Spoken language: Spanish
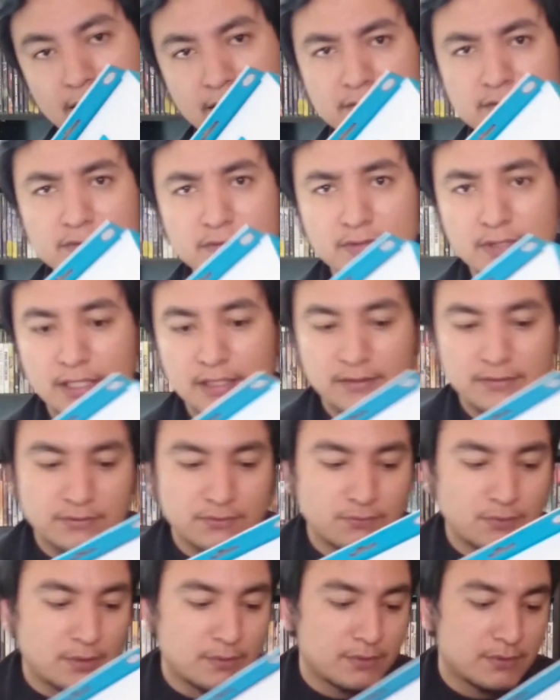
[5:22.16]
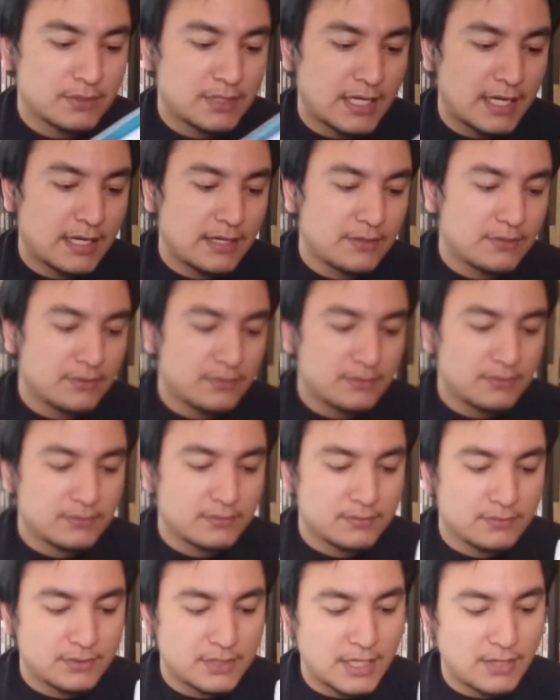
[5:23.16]
En estos, en estos nuevos ya no,
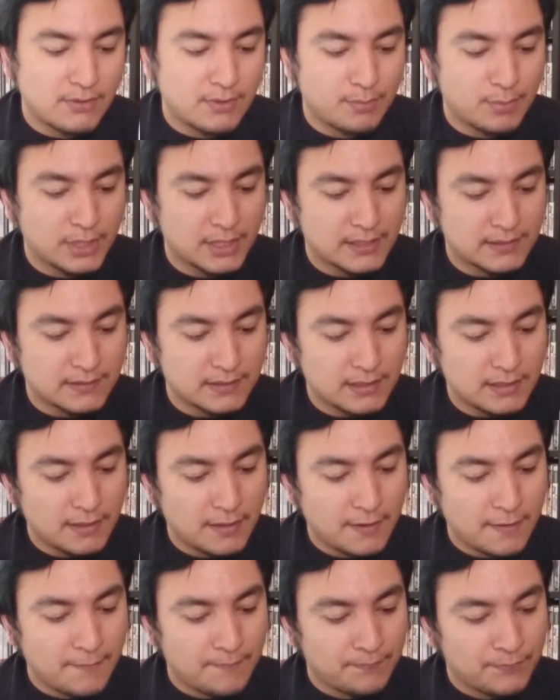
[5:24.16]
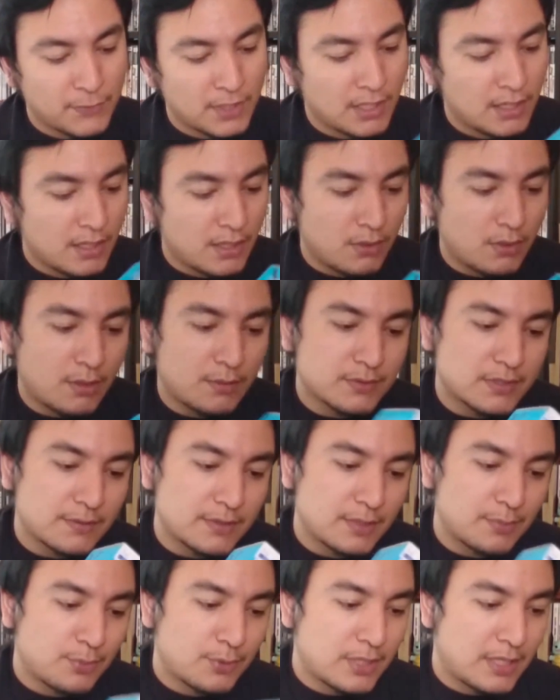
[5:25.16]
ya no aplica así. Lo vamos a
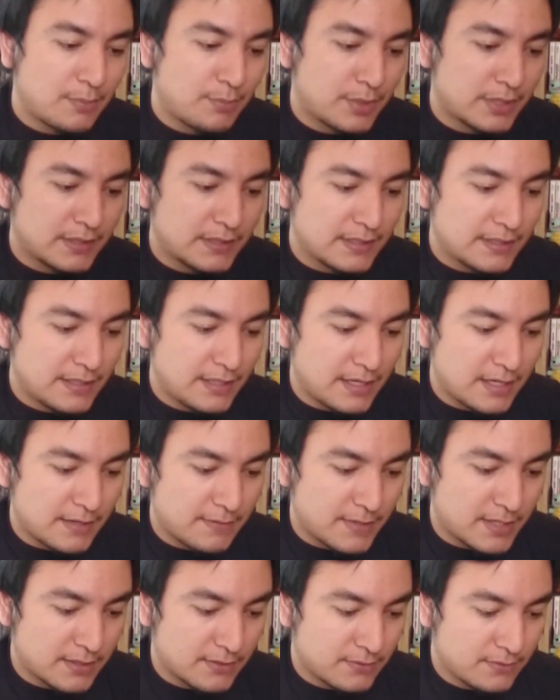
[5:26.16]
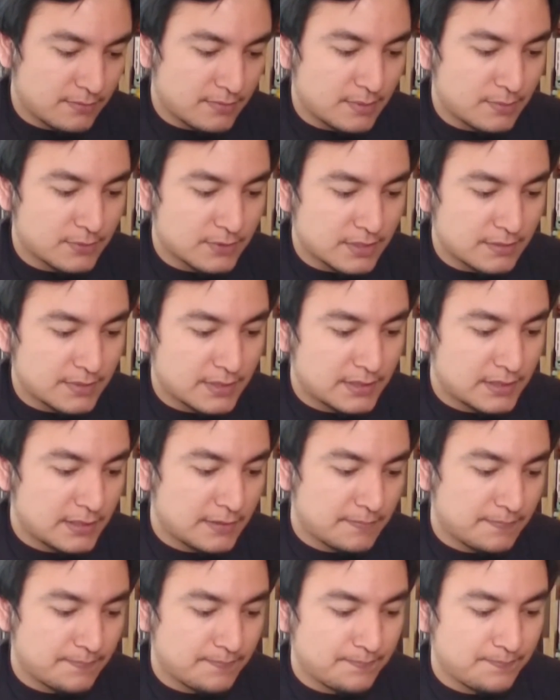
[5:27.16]
abrir por la parte de abajo. Vamos a
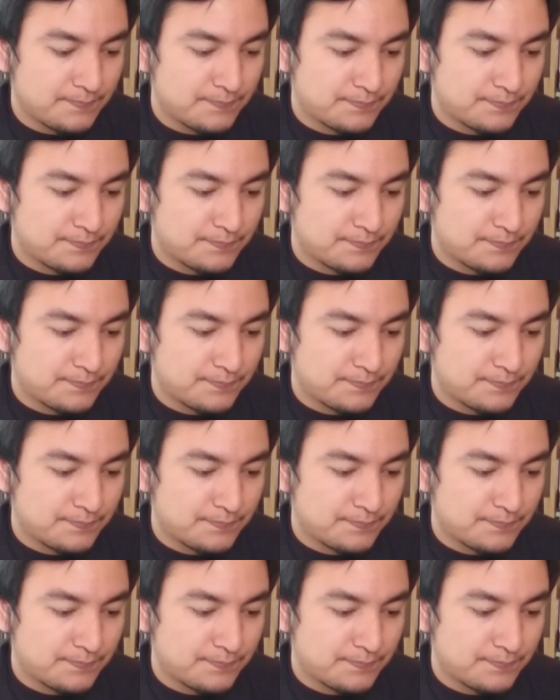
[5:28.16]
abrirte.